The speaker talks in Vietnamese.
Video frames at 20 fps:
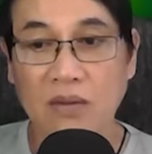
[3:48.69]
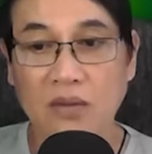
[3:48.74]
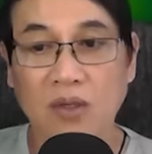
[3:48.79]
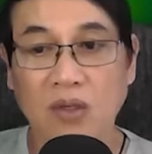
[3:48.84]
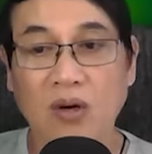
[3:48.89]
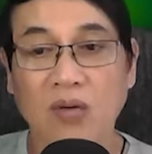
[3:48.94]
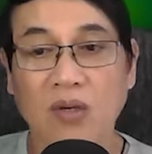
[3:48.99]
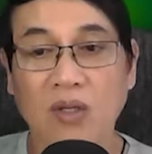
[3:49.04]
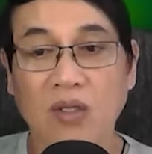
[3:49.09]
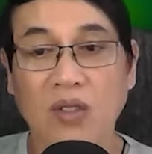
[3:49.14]

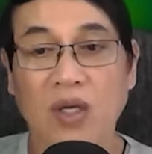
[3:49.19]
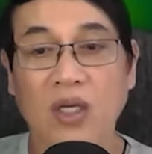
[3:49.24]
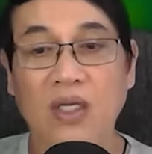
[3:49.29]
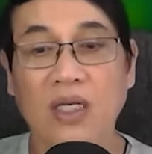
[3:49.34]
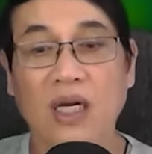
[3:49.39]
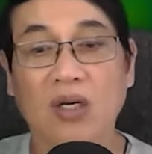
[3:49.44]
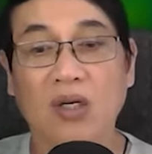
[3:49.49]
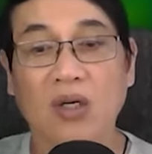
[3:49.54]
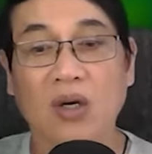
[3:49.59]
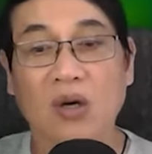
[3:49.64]
Con có chuyện
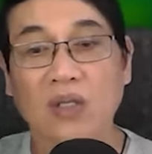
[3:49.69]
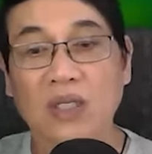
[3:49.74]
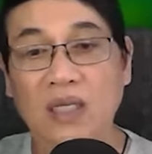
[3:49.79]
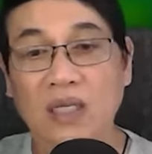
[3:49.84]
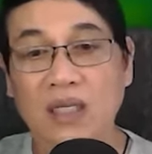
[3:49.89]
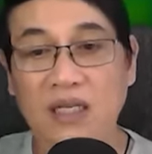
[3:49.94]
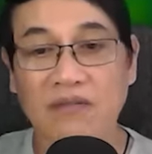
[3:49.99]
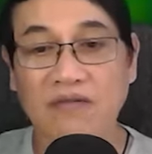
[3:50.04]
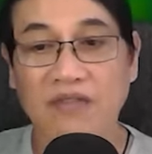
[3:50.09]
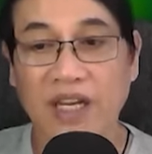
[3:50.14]
cần nói với
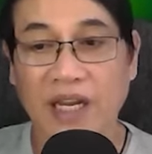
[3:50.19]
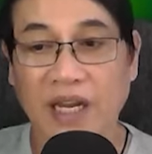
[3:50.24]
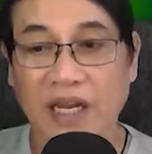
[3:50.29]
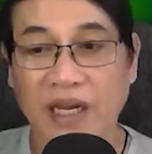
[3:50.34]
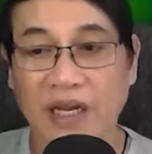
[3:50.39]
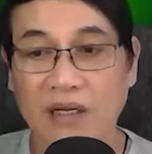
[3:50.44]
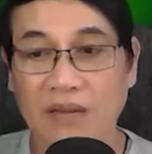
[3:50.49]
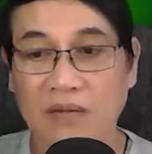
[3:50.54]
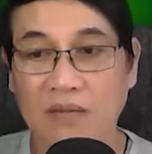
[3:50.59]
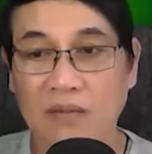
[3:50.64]
Hứa Vi
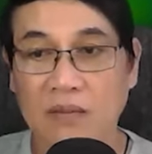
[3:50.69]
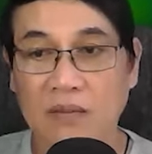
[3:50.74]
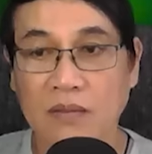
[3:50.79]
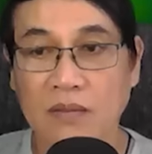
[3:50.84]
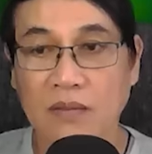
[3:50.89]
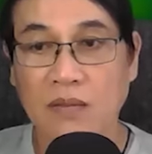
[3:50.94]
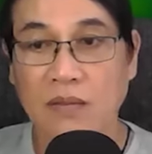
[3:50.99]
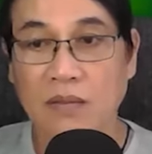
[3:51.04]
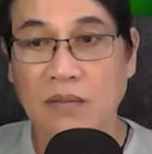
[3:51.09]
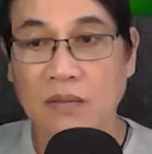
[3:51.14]
An.
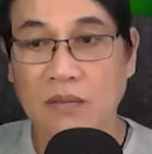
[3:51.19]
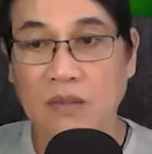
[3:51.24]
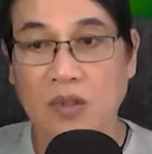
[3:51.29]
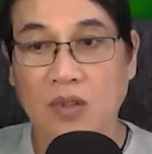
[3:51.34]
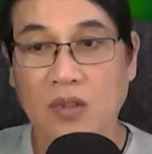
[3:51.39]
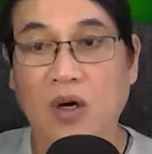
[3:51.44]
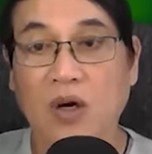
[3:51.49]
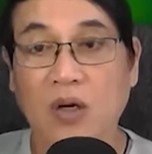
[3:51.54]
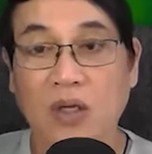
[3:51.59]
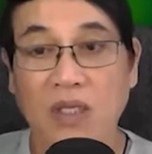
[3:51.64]

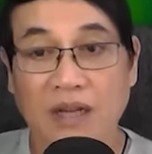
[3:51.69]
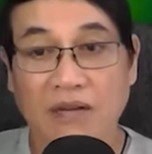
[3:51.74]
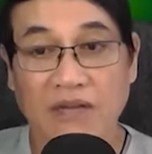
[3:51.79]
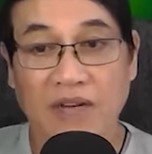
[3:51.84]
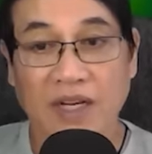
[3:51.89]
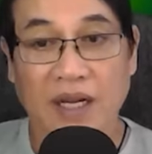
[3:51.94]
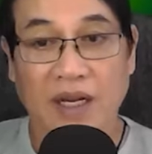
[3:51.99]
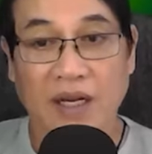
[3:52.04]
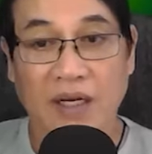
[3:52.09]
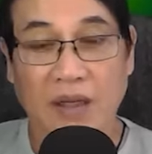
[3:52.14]
Con và
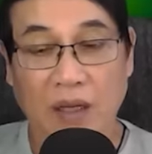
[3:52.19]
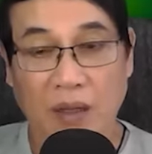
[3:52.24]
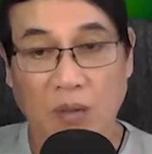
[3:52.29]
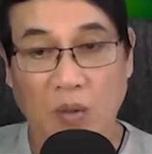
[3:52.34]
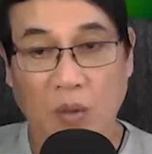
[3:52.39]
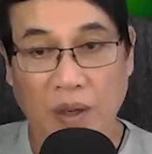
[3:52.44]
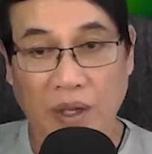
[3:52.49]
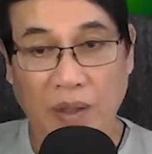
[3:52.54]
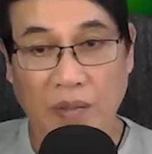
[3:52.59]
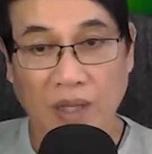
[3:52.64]
Vi An
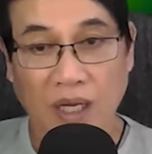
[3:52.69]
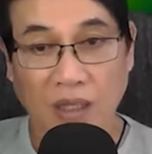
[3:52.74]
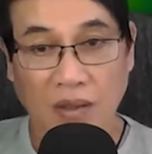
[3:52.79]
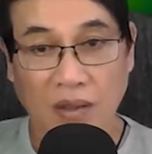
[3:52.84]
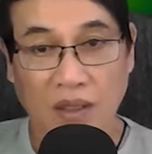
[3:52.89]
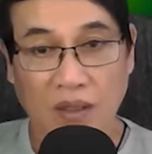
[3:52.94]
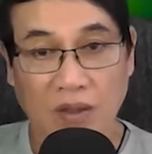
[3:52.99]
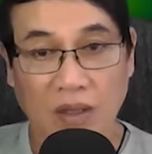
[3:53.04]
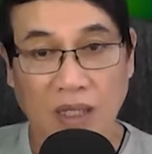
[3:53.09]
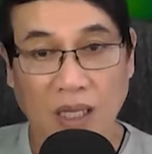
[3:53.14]
quen biết
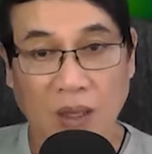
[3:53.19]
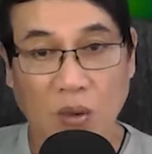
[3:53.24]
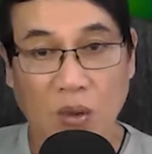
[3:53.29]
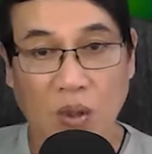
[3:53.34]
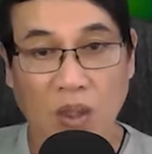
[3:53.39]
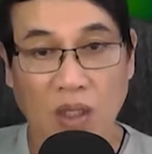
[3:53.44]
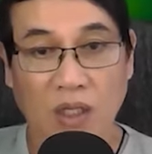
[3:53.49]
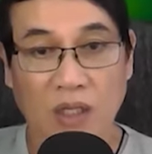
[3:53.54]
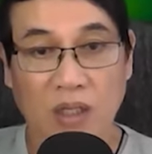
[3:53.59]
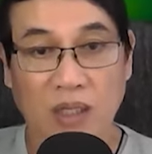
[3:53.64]
chưa có lâu
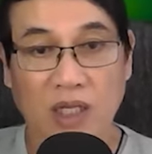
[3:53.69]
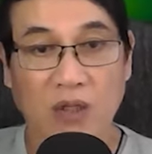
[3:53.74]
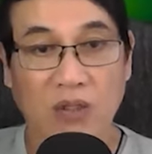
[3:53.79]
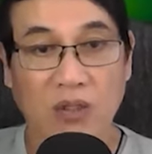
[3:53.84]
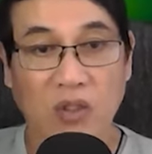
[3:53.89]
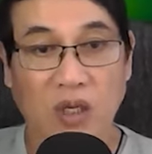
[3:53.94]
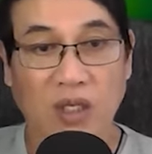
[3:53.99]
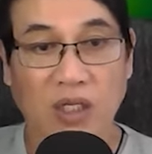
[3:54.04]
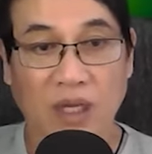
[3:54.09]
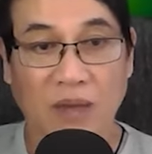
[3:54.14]
thì có
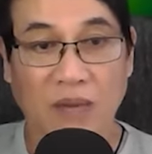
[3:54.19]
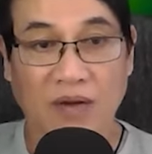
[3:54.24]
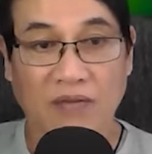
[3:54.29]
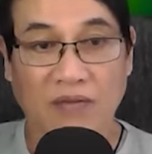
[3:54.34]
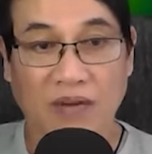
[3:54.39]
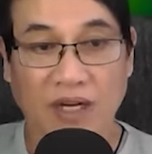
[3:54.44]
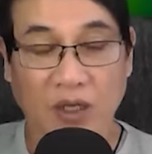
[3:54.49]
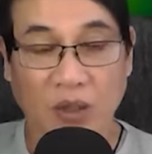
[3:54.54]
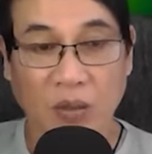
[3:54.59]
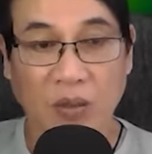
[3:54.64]
chuyện gì mà
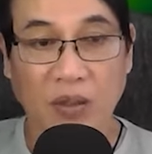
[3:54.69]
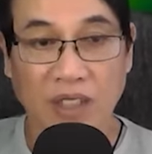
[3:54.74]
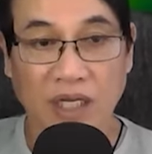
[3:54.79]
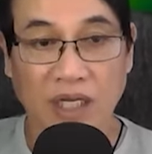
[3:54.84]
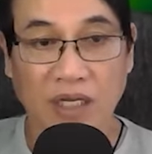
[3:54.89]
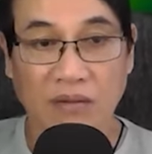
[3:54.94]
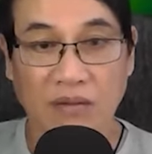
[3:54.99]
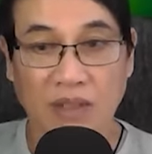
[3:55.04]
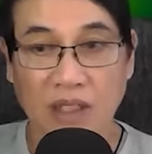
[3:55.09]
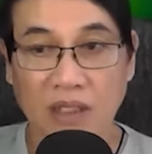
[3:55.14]
phải nói
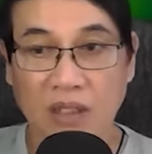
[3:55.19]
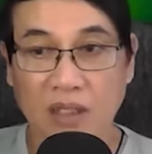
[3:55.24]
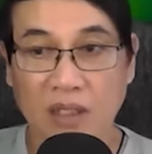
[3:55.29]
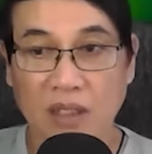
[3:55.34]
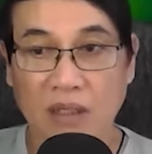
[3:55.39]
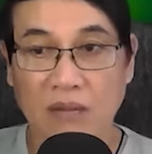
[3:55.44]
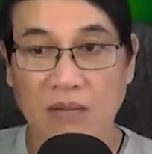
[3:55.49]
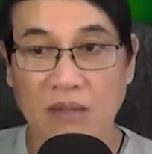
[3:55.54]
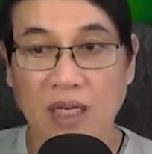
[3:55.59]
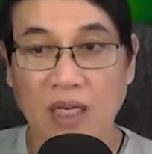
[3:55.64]
riêng chứ.
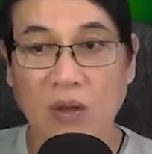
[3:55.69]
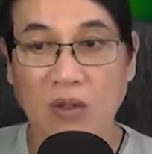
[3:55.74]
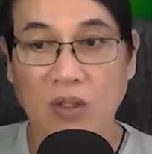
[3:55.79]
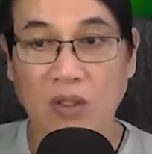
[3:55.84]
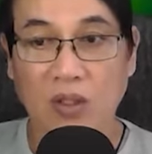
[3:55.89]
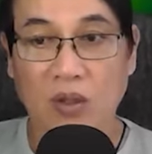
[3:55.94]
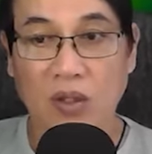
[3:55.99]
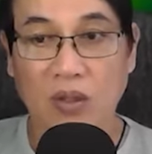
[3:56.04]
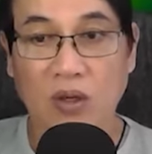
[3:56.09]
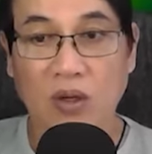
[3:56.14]
Lâu
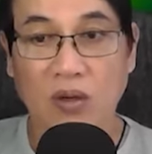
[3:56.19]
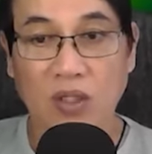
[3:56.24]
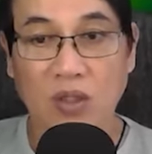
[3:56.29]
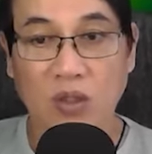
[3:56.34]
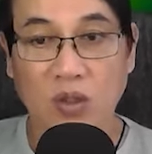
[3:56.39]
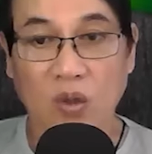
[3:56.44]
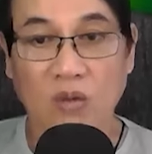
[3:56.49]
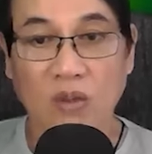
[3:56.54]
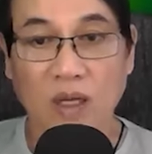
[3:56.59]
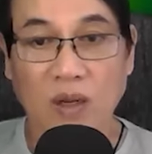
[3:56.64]
rồi con có
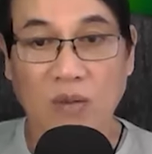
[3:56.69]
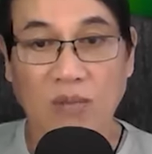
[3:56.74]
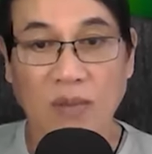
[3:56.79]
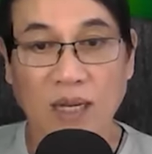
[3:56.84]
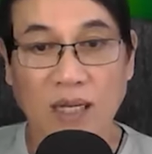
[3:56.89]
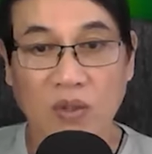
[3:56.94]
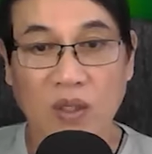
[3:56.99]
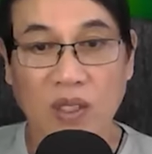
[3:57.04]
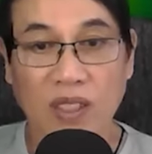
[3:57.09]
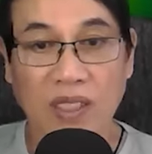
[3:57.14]
chủ động
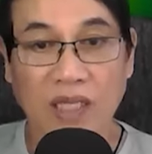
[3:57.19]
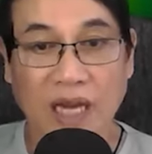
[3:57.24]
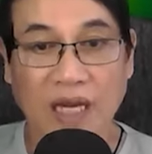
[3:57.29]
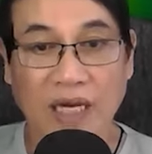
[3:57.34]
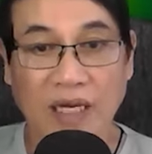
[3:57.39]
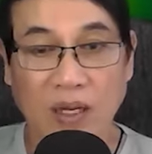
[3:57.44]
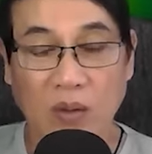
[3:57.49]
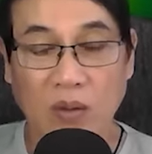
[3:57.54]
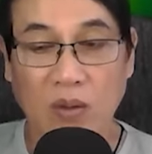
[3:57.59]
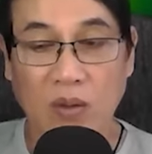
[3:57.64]
bắt chuyện với
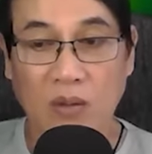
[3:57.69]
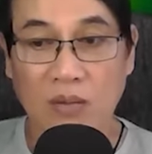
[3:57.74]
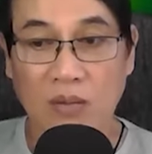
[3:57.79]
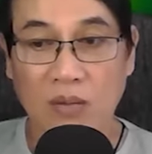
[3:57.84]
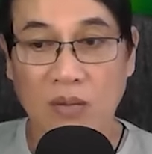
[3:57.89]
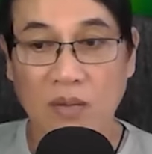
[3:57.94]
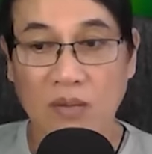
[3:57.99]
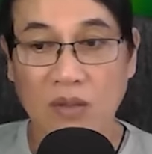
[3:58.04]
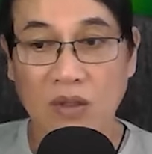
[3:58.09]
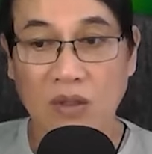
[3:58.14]
ai đâu.
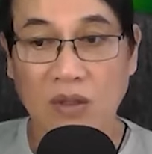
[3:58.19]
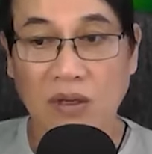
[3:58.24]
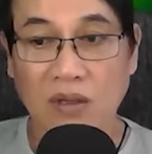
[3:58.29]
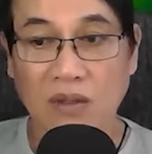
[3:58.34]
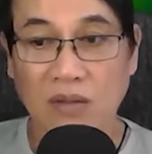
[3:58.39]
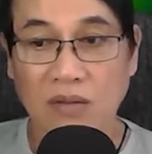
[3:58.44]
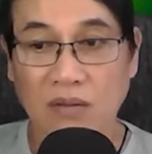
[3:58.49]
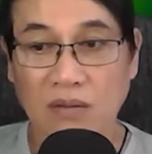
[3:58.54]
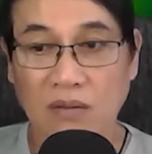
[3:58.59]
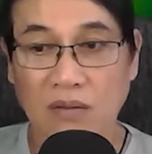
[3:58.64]

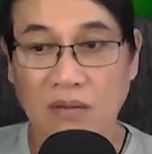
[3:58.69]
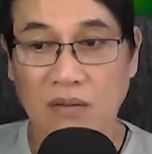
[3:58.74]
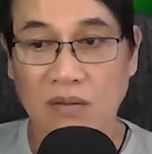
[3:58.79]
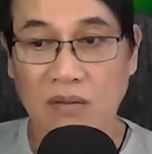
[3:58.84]
Con...